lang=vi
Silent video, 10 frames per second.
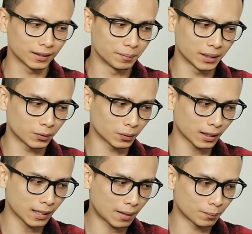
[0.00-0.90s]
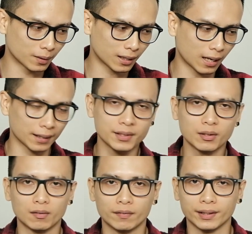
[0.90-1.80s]
thì mình cũng đã làm khá
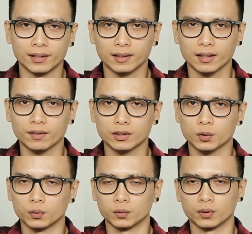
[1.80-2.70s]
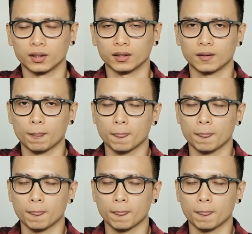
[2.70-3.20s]
nhiều về những cái vật dụng uh,